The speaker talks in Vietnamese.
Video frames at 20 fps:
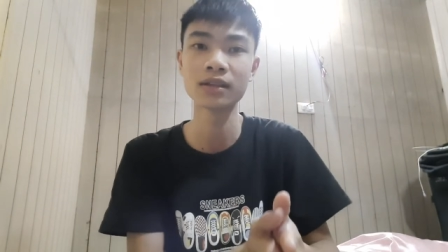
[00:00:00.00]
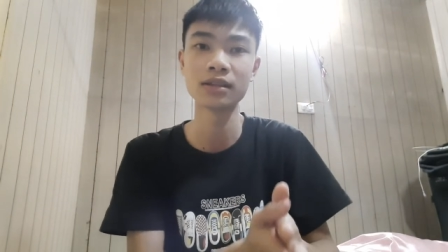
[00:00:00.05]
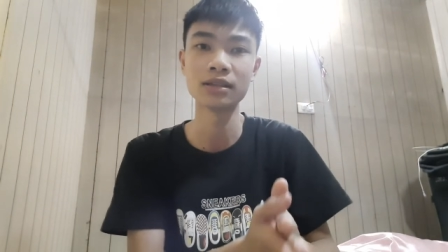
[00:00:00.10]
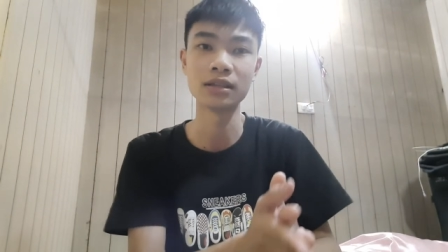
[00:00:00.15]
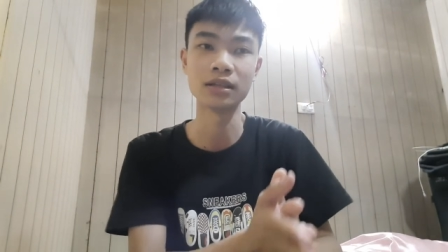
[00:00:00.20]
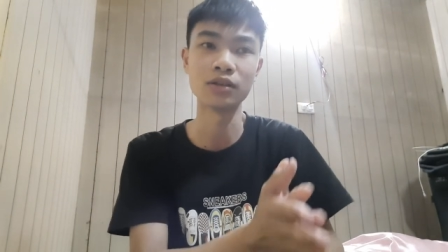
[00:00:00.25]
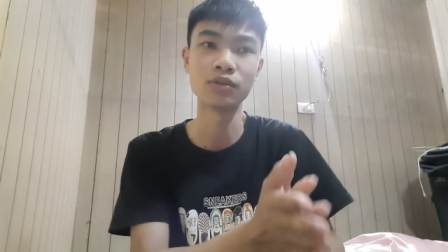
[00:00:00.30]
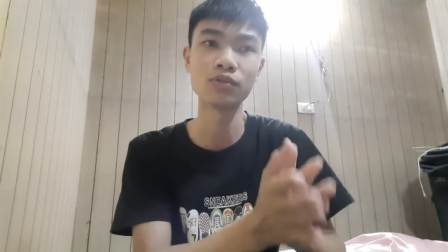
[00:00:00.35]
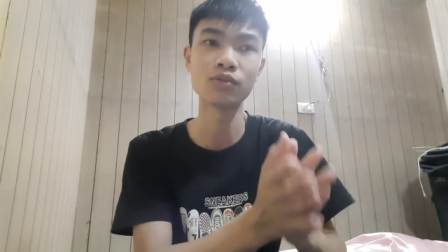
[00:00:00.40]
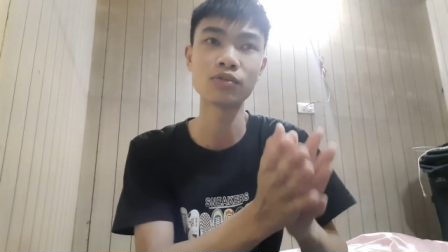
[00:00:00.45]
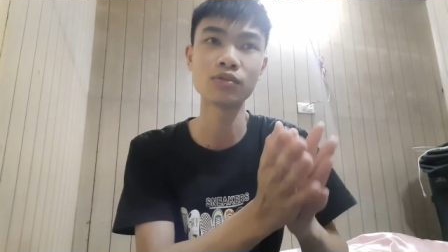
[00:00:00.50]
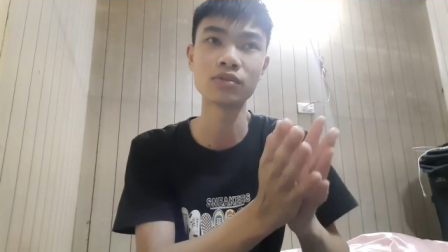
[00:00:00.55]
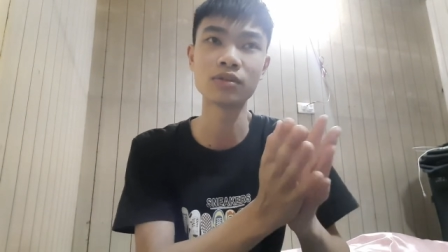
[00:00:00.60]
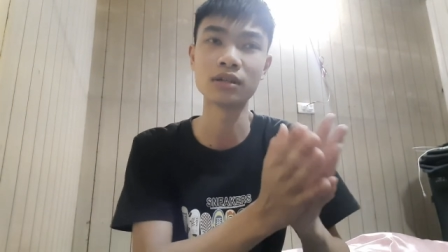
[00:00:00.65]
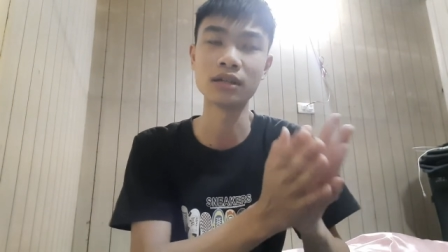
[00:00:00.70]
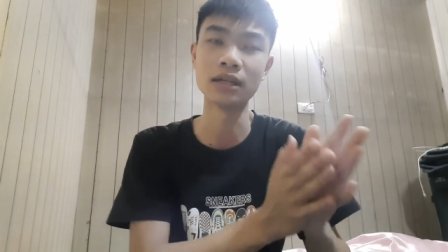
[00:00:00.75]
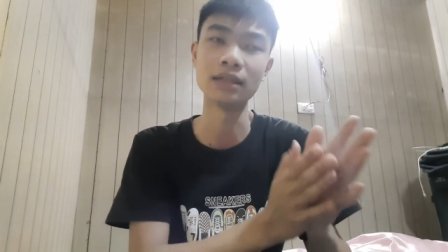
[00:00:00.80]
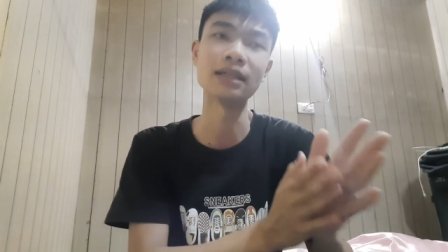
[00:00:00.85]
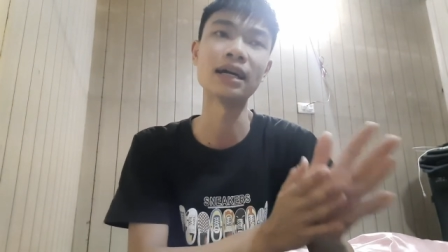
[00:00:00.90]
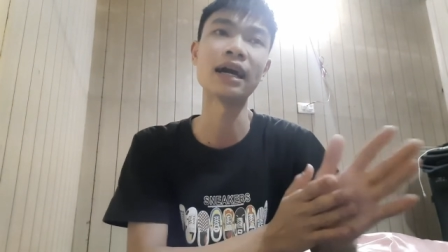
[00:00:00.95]
Thì cũng
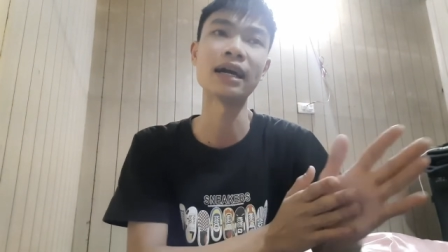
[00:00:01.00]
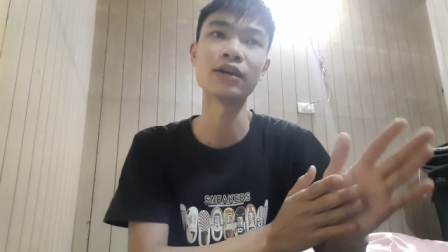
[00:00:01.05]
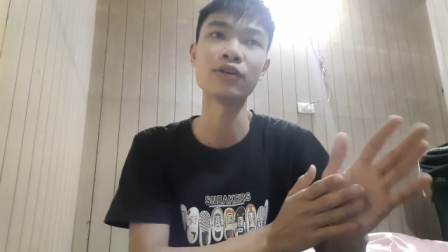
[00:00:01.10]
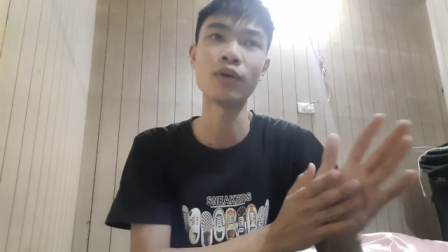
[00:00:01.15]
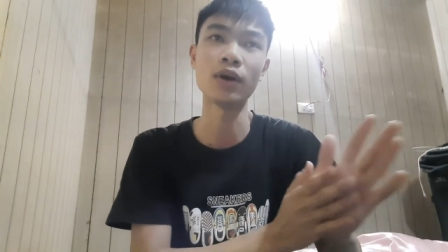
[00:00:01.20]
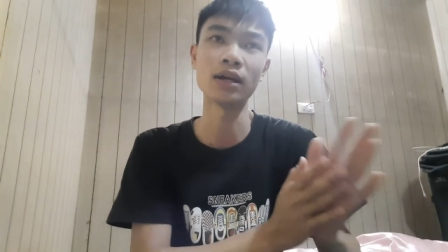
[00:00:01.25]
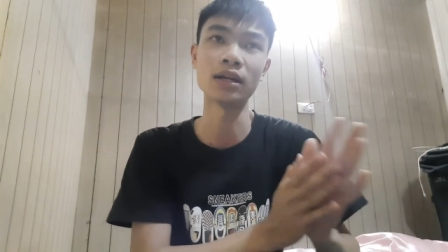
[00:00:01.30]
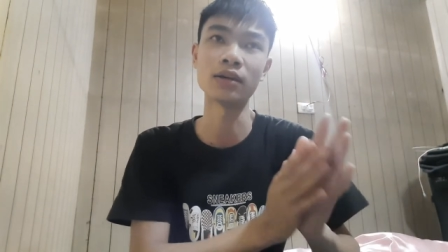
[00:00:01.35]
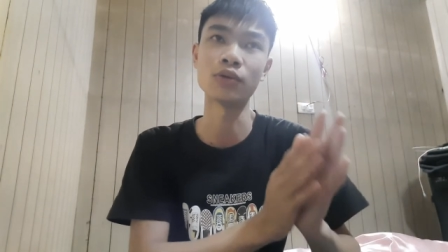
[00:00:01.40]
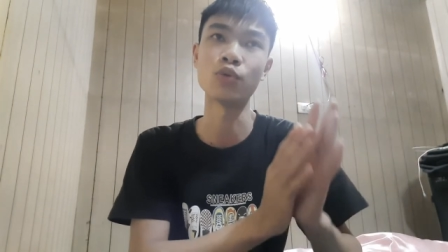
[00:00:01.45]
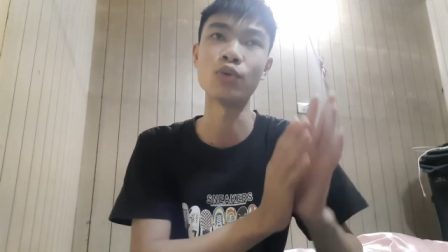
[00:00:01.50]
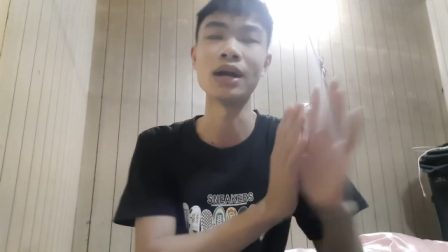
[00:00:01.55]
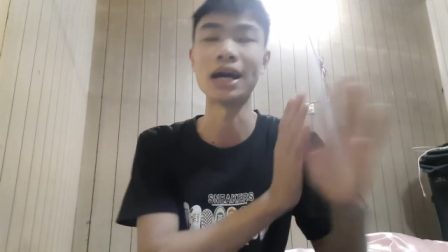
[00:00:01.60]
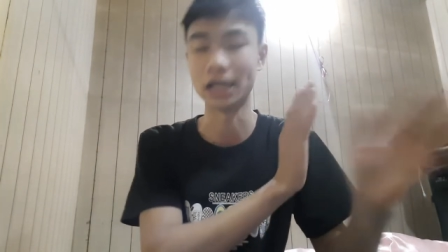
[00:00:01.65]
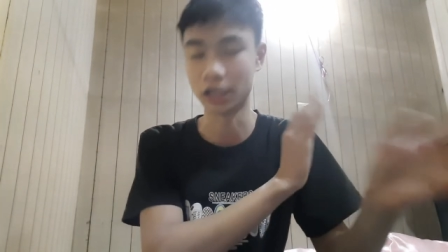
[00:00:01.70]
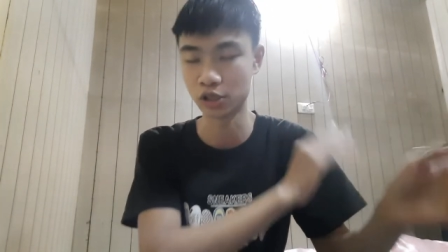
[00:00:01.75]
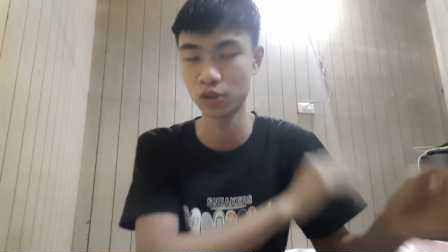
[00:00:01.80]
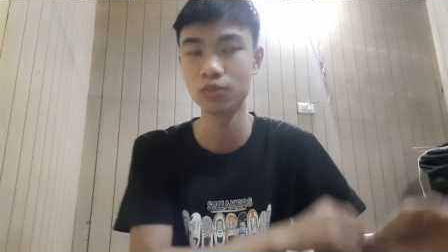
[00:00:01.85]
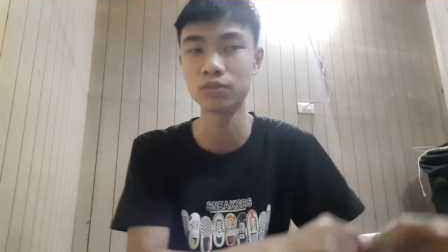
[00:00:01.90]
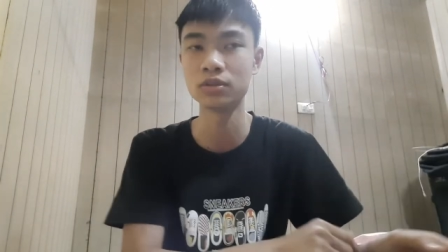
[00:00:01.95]
người ta hay gọi là của
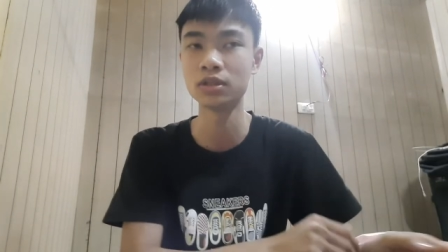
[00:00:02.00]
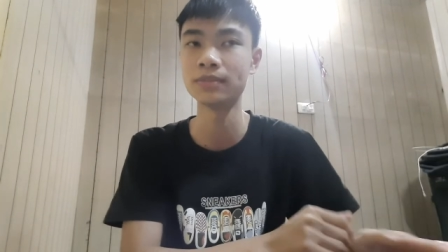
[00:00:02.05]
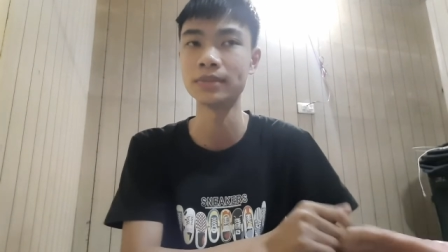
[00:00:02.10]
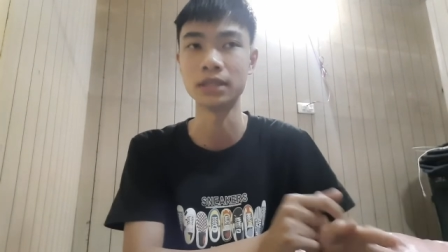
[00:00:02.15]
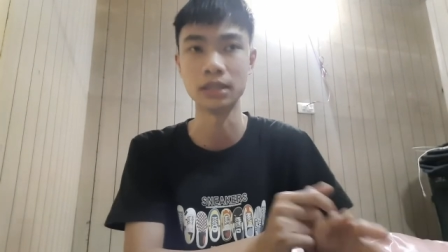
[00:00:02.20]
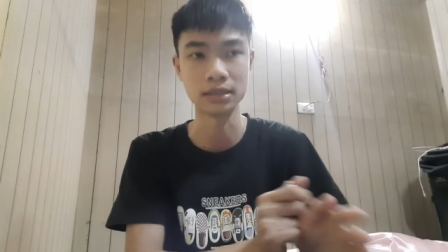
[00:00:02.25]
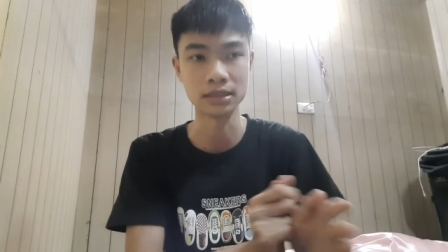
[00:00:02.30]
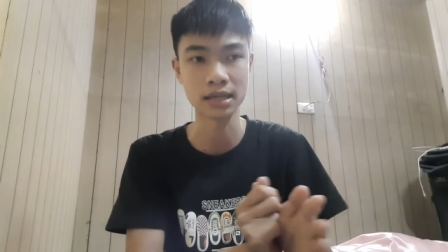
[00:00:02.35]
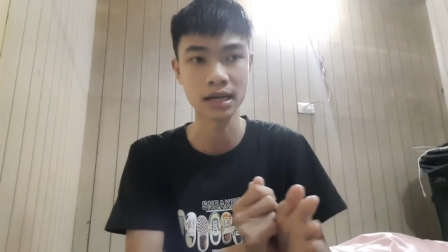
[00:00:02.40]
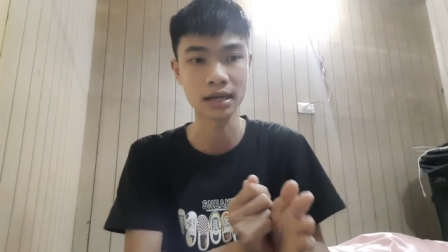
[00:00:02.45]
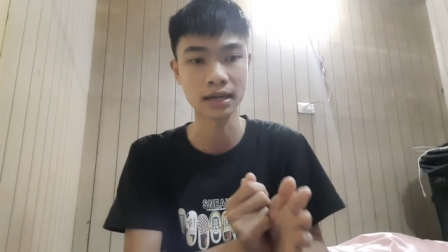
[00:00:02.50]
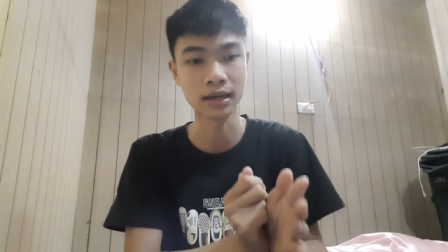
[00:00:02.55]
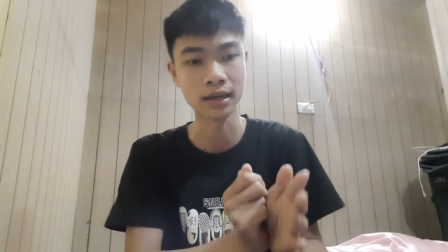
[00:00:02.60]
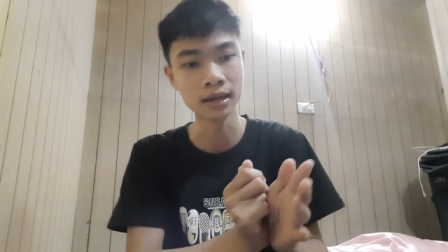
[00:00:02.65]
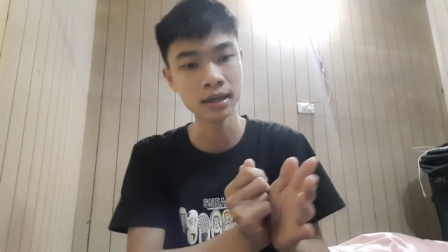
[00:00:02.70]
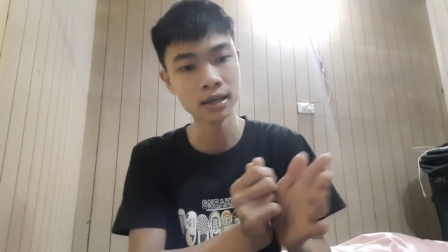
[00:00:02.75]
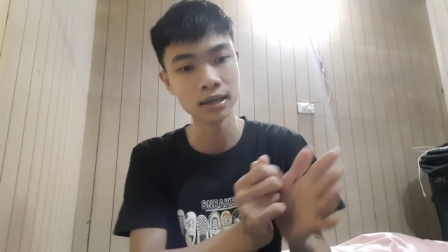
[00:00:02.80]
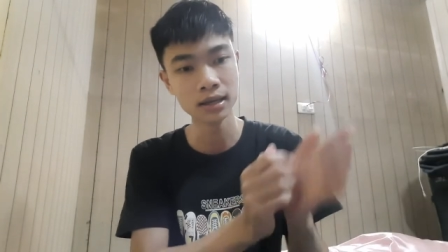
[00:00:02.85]
Đài Trung, nhưng mà thực ra là